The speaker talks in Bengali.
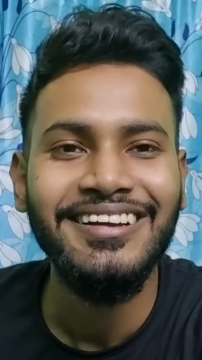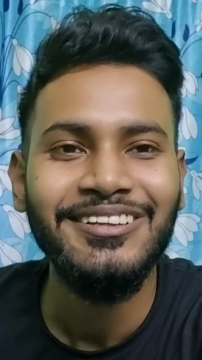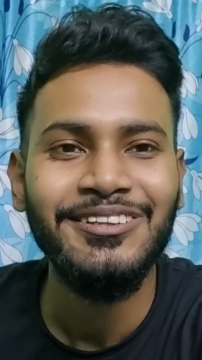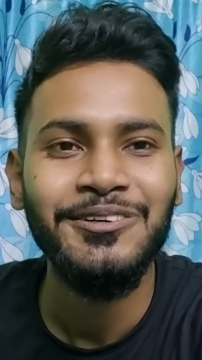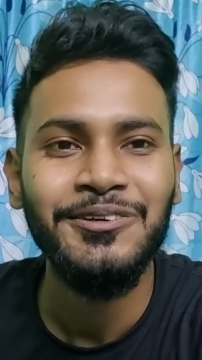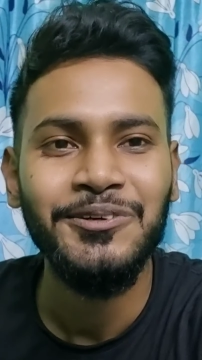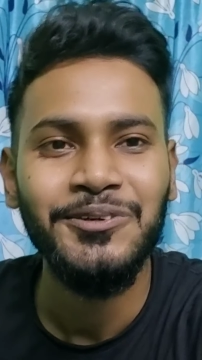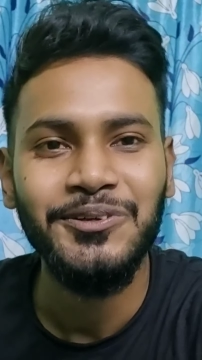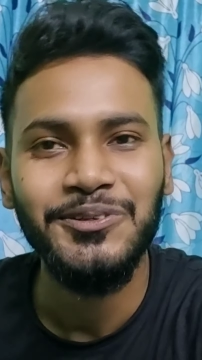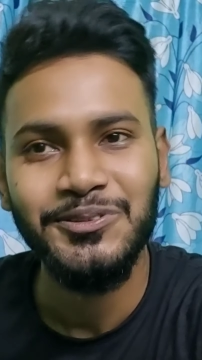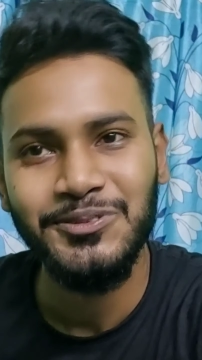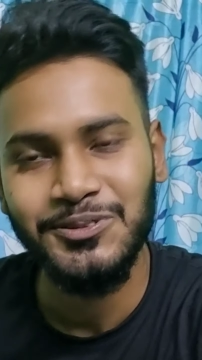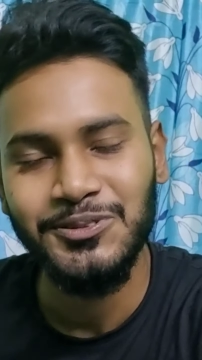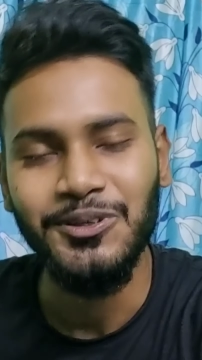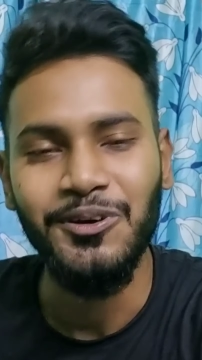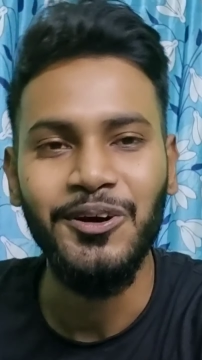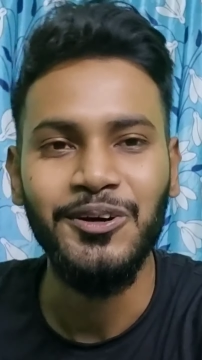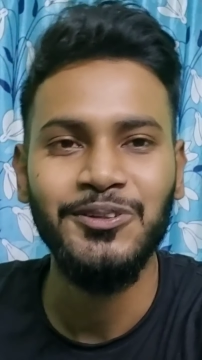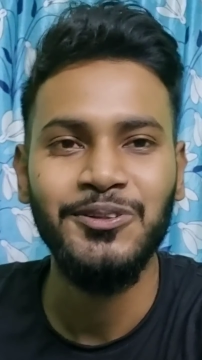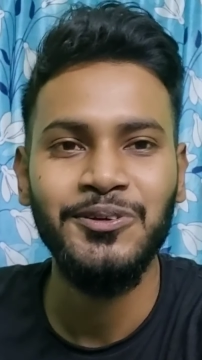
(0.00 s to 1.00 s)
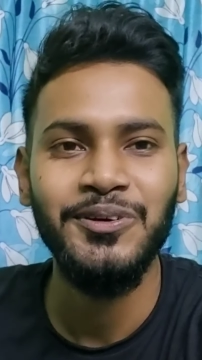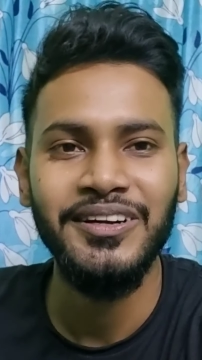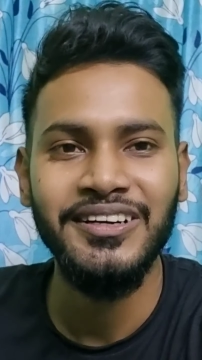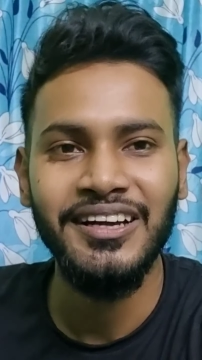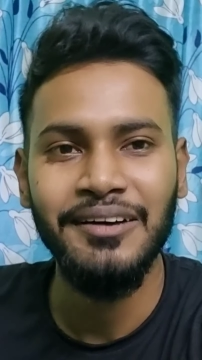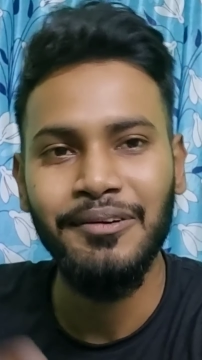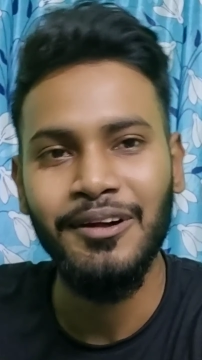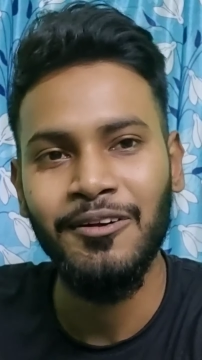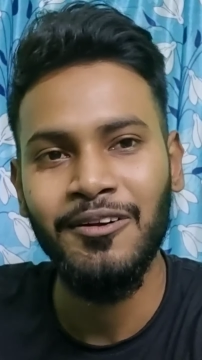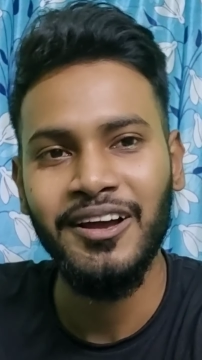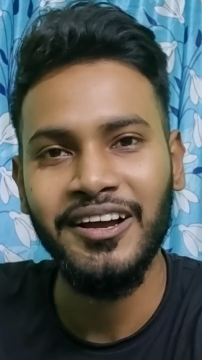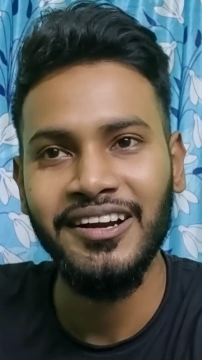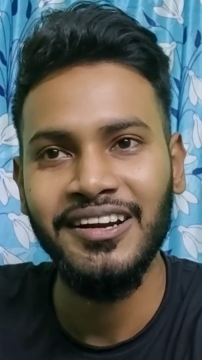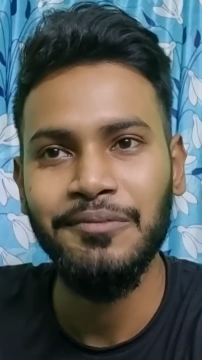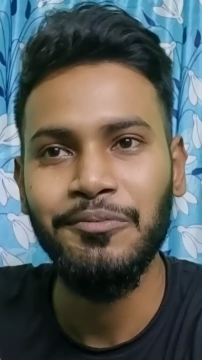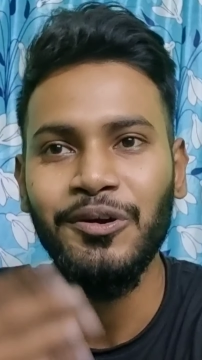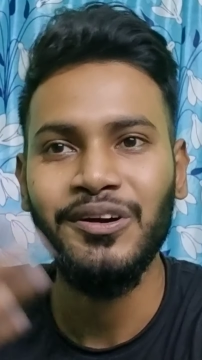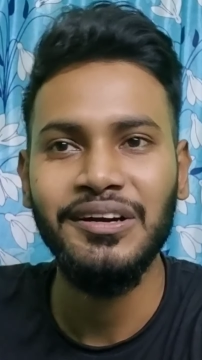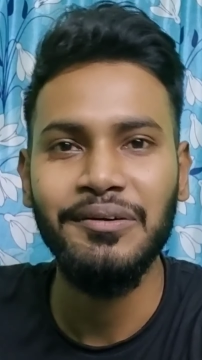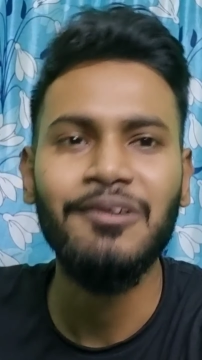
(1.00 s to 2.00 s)
তো হয়তো এটা ভালো লাগেনি
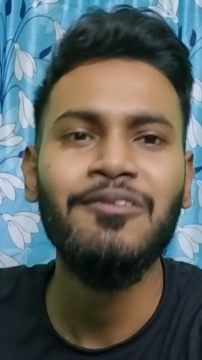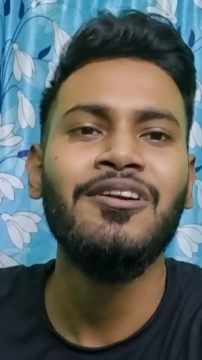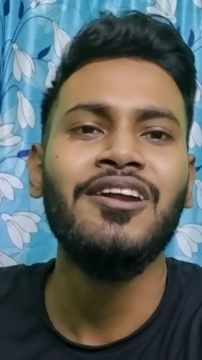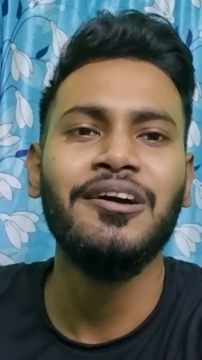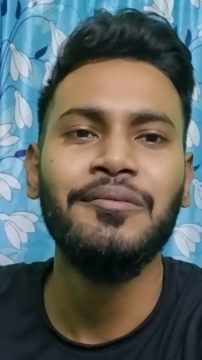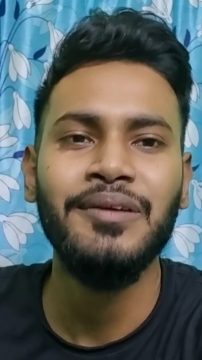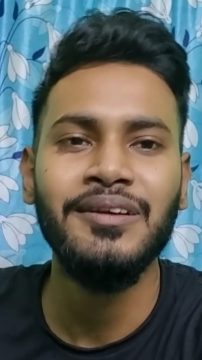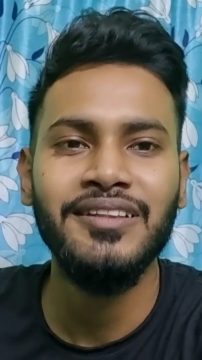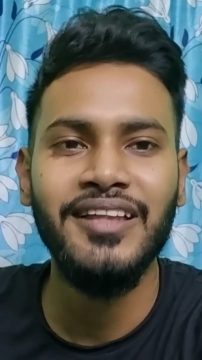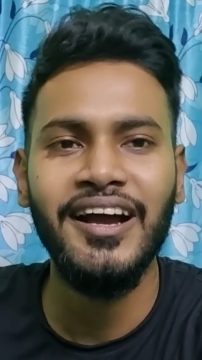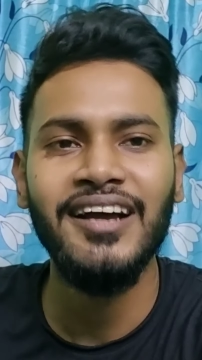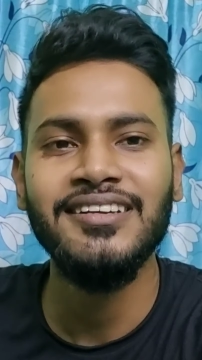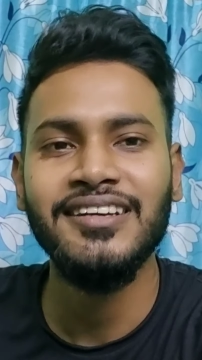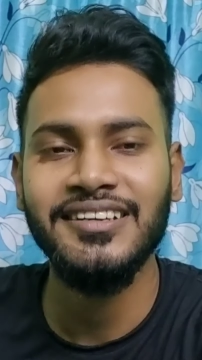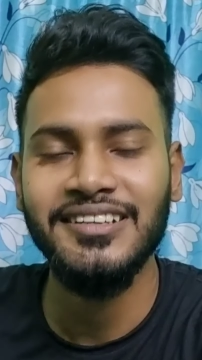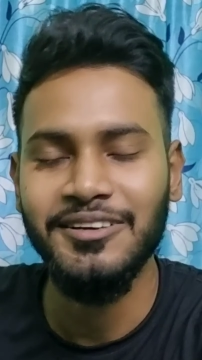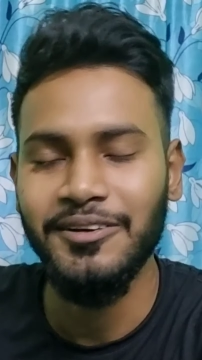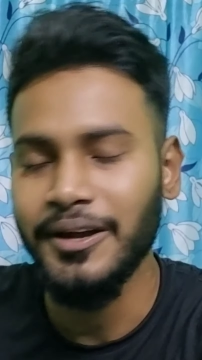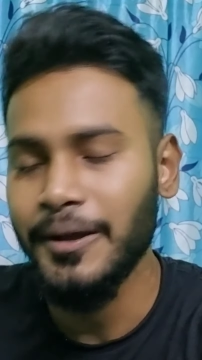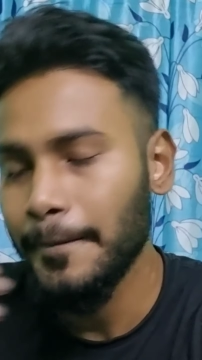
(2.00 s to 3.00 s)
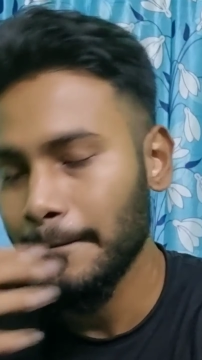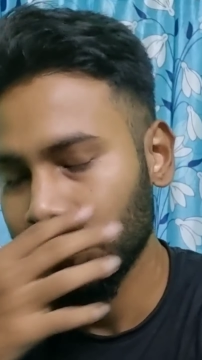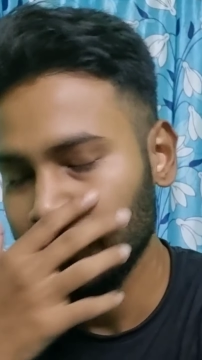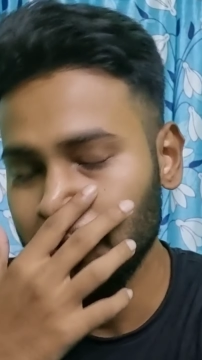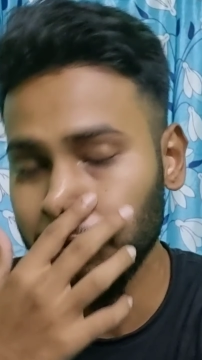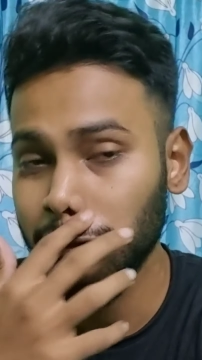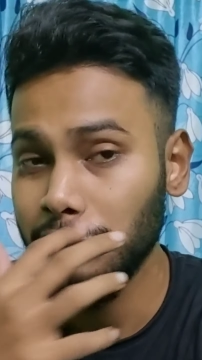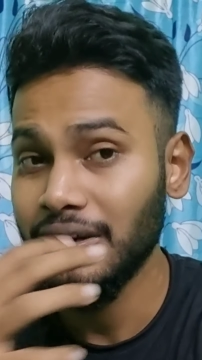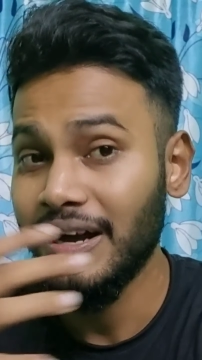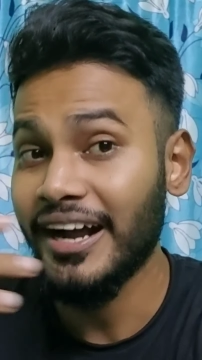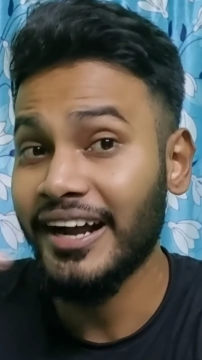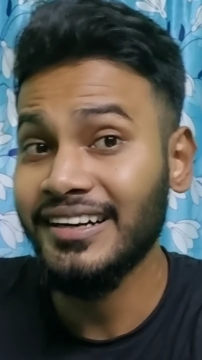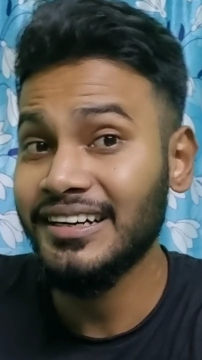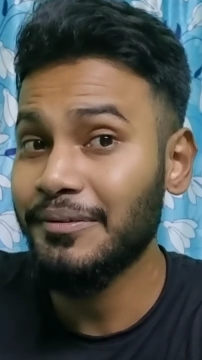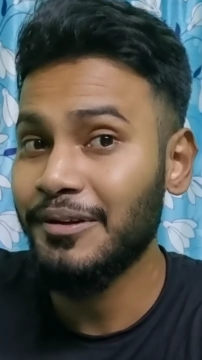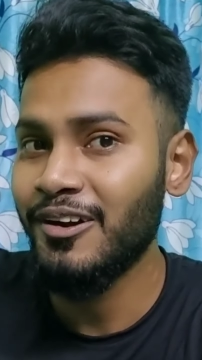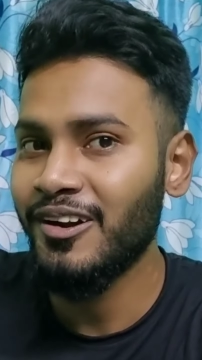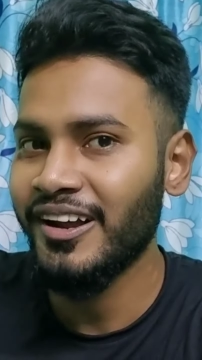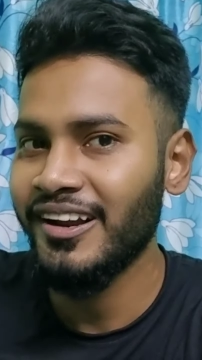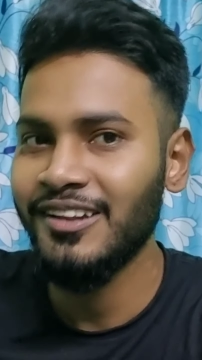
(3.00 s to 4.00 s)
পরেরটা ভালো লাগবে দেখা যাক কী হয় যদি আগেরটা
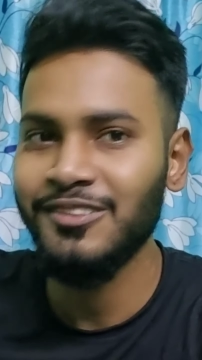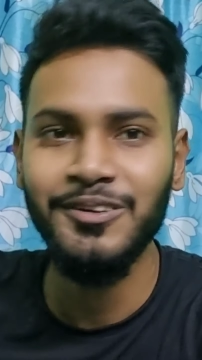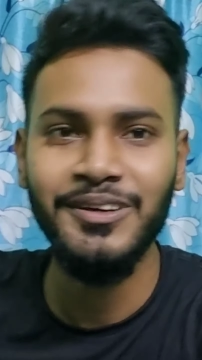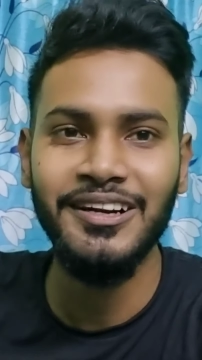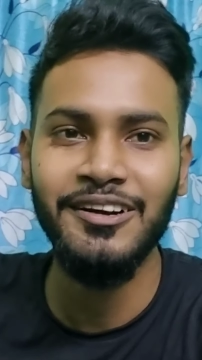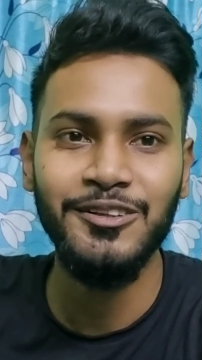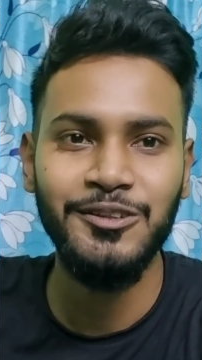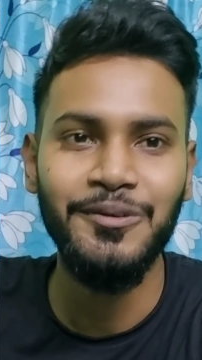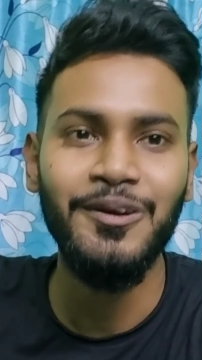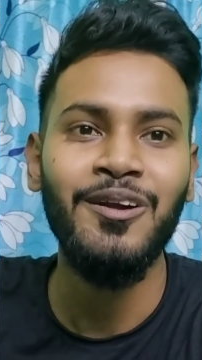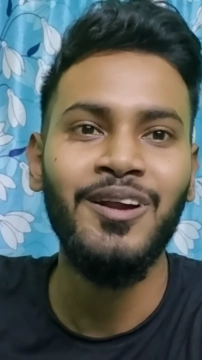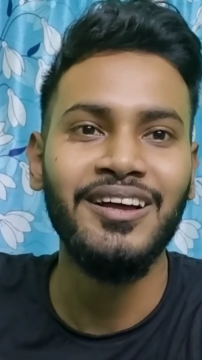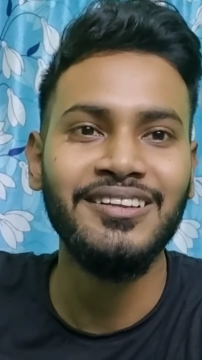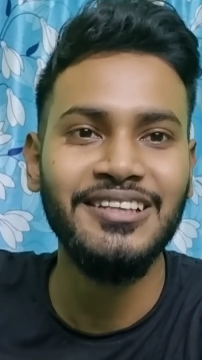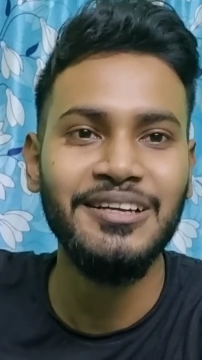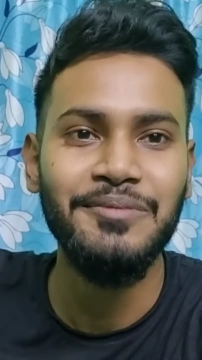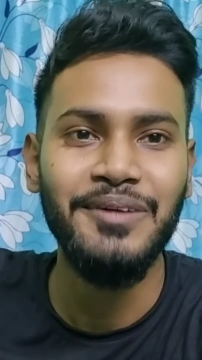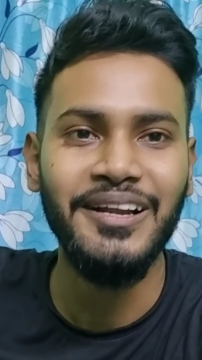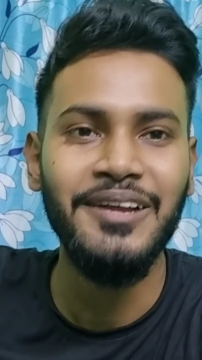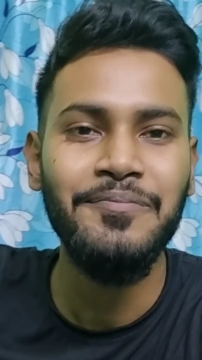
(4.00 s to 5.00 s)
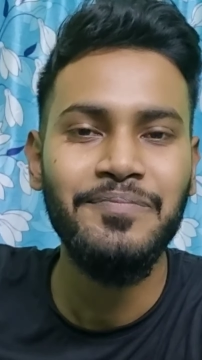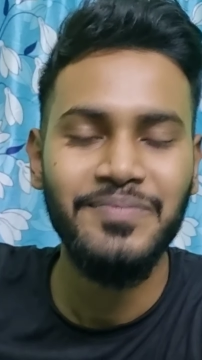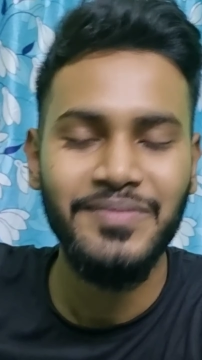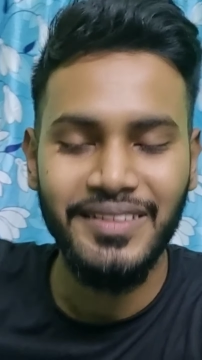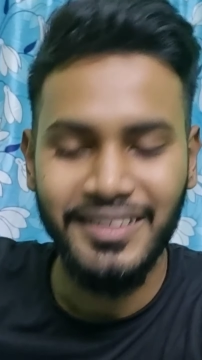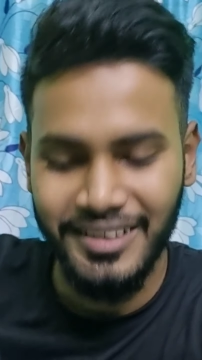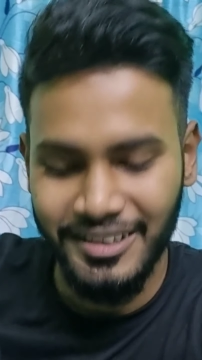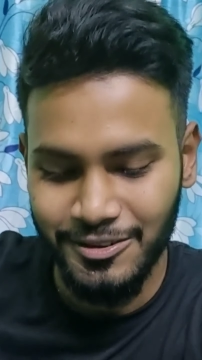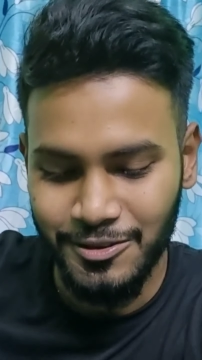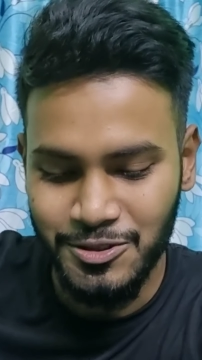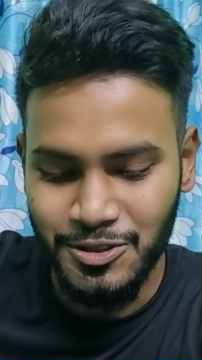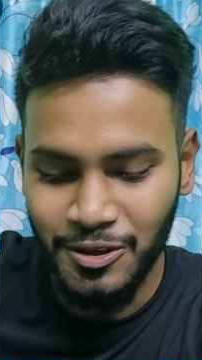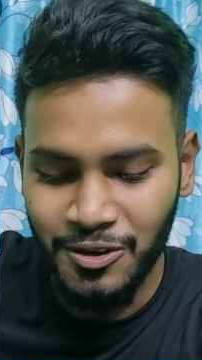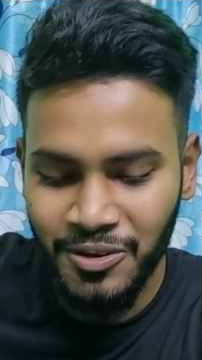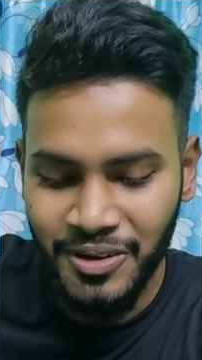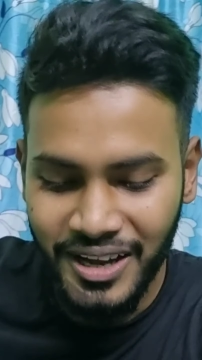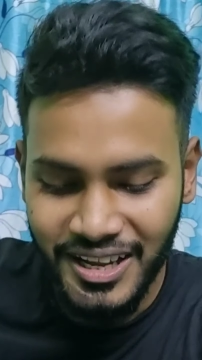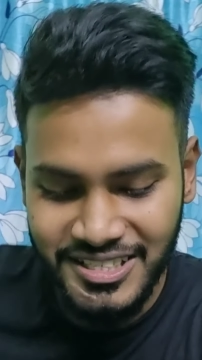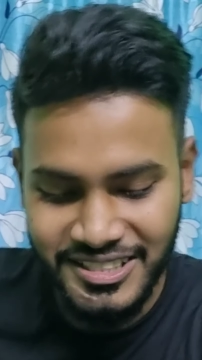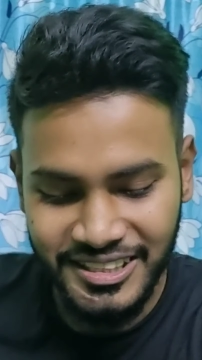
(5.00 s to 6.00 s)
ভালো লাগেনি তো এটা হয়তো ভালো লাগতেই পারে তো চলো
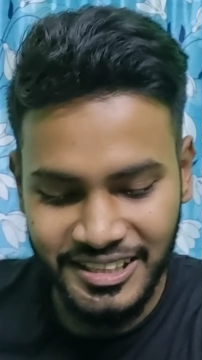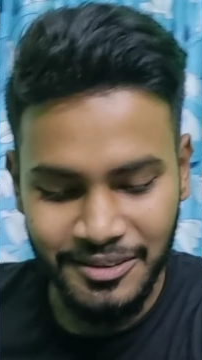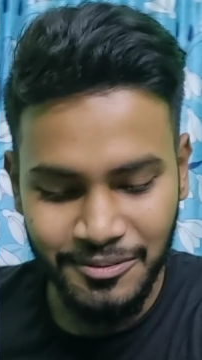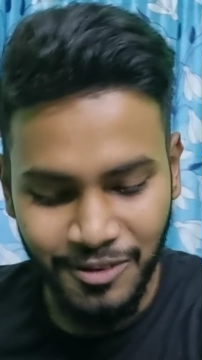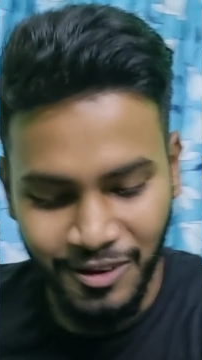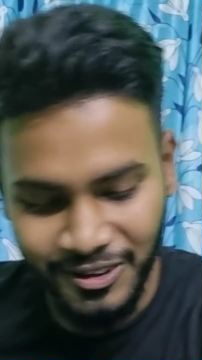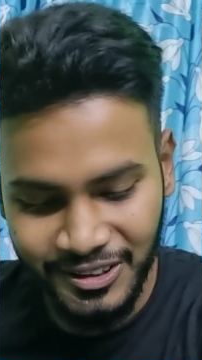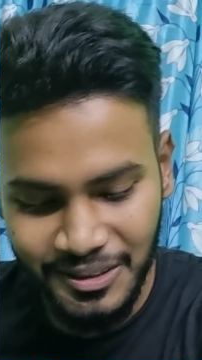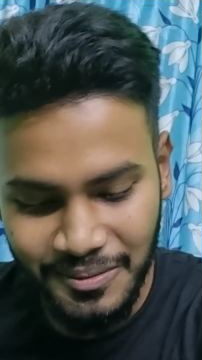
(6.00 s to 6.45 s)
আজকে এই ব্লগটা